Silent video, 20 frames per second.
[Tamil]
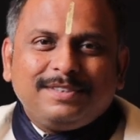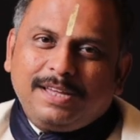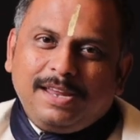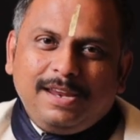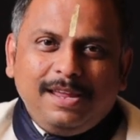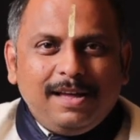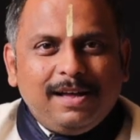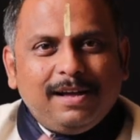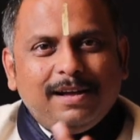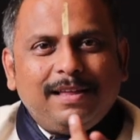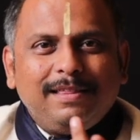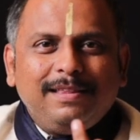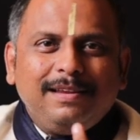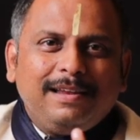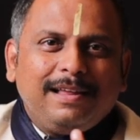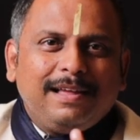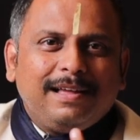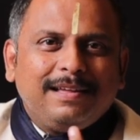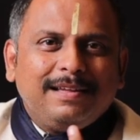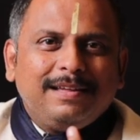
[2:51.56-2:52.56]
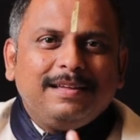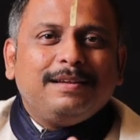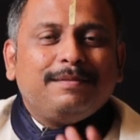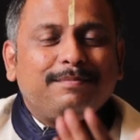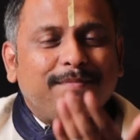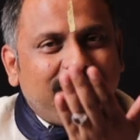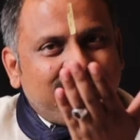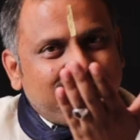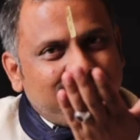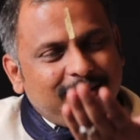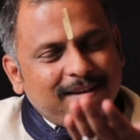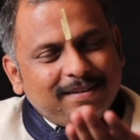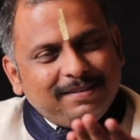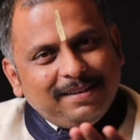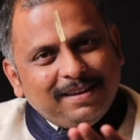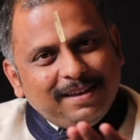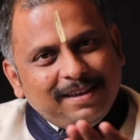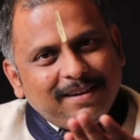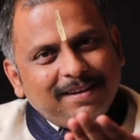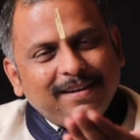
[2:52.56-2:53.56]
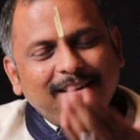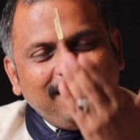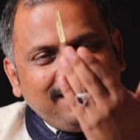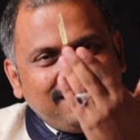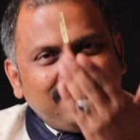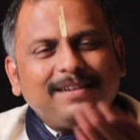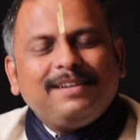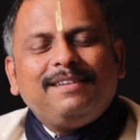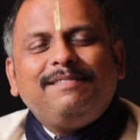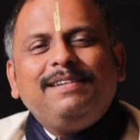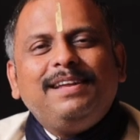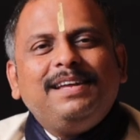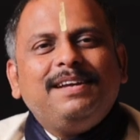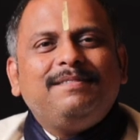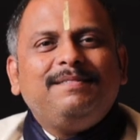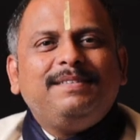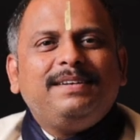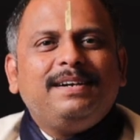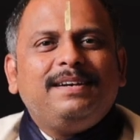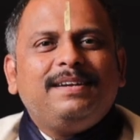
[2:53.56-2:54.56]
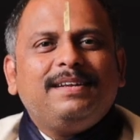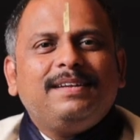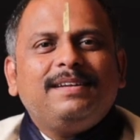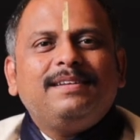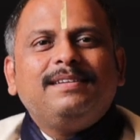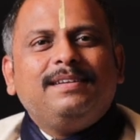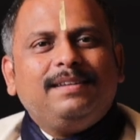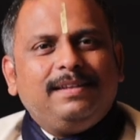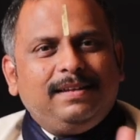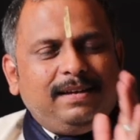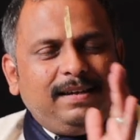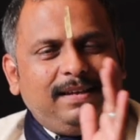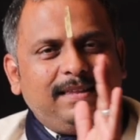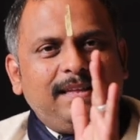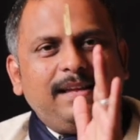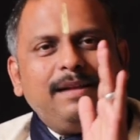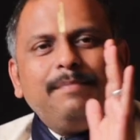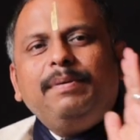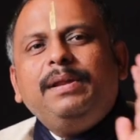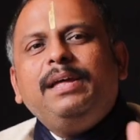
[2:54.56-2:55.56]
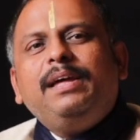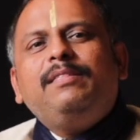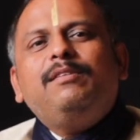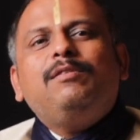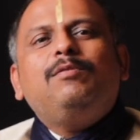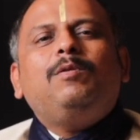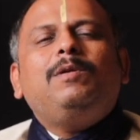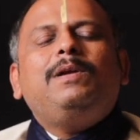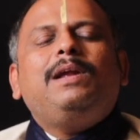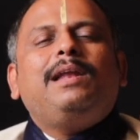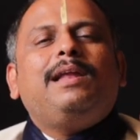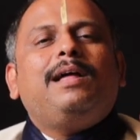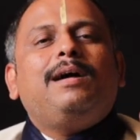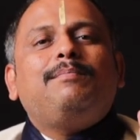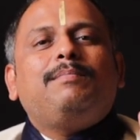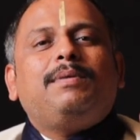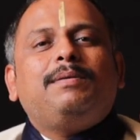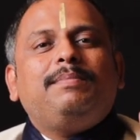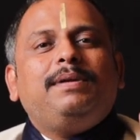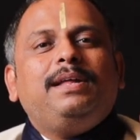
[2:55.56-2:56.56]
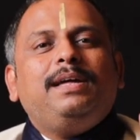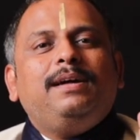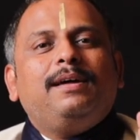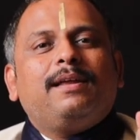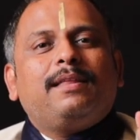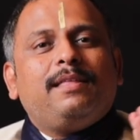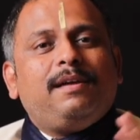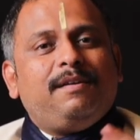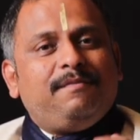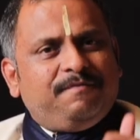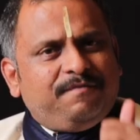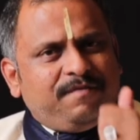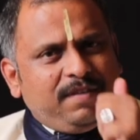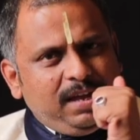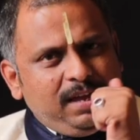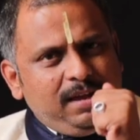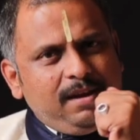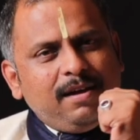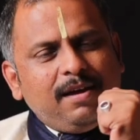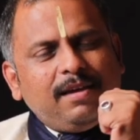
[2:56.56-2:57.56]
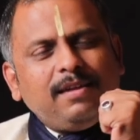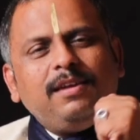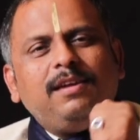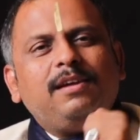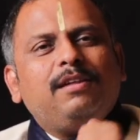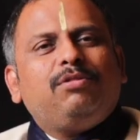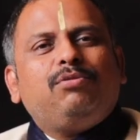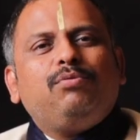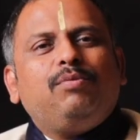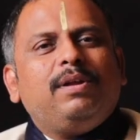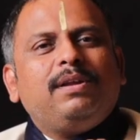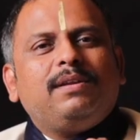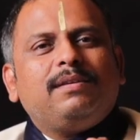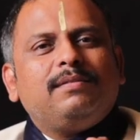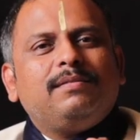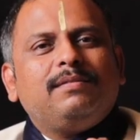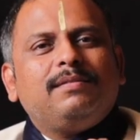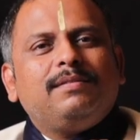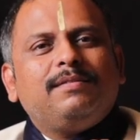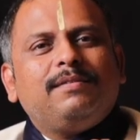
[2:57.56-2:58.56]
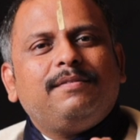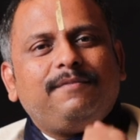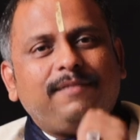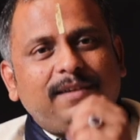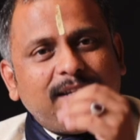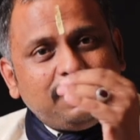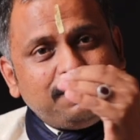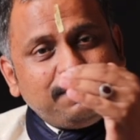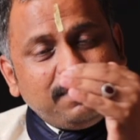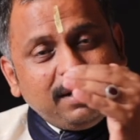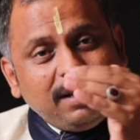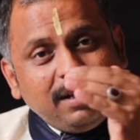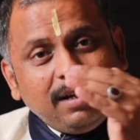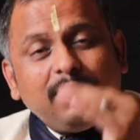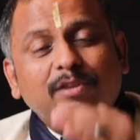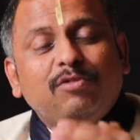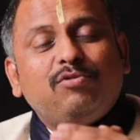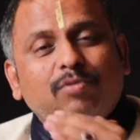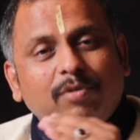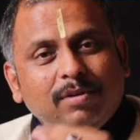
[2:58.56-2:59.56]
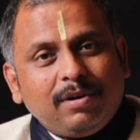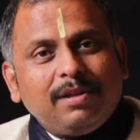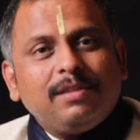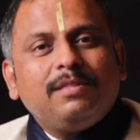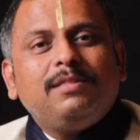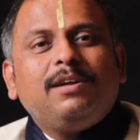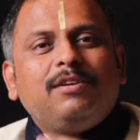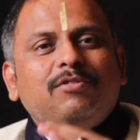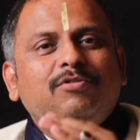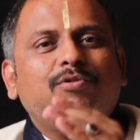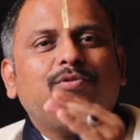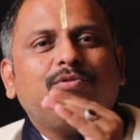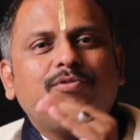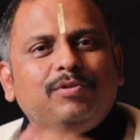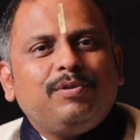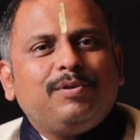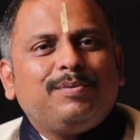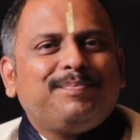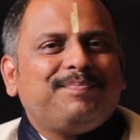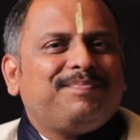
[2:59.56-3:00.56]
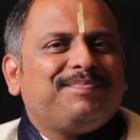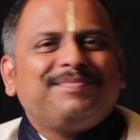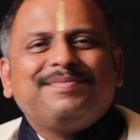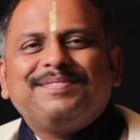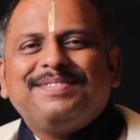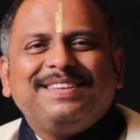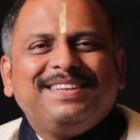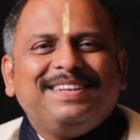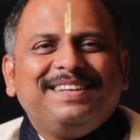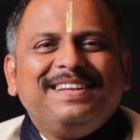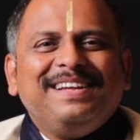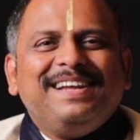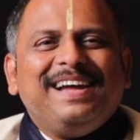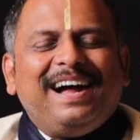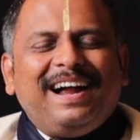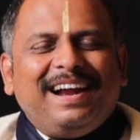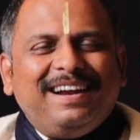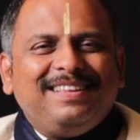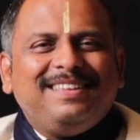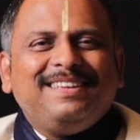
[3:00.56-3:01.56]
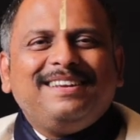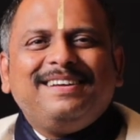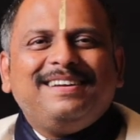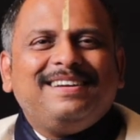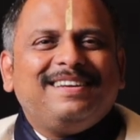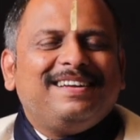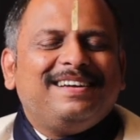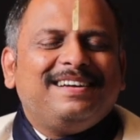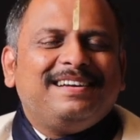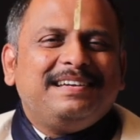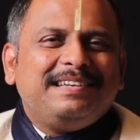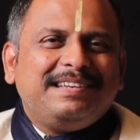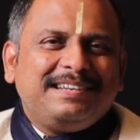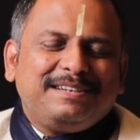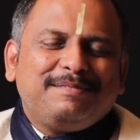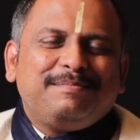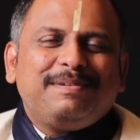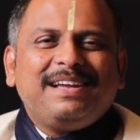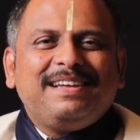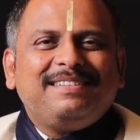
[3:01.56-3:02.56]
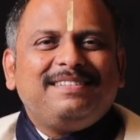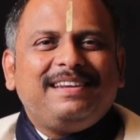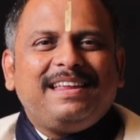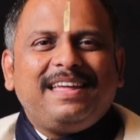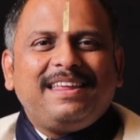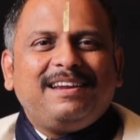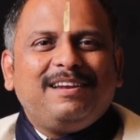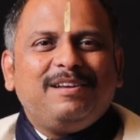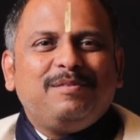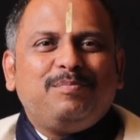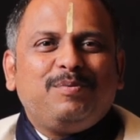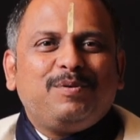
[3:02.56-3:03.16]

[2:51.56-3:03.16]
சரியாகாதில்ல மேஷராசி நேயர்களே இந்த கவலையை விட்டுட்டு இதை எப்படி எதிர்கொள்ளலாம் அப்படிங்கிறத வைராகியத்துடன் ஃபேஸ் பண்ணுங்கன்னு சொன்னது தான் ஜோசியம் அடுத்து இருக்கிற ரிஷபராசி நேர்களை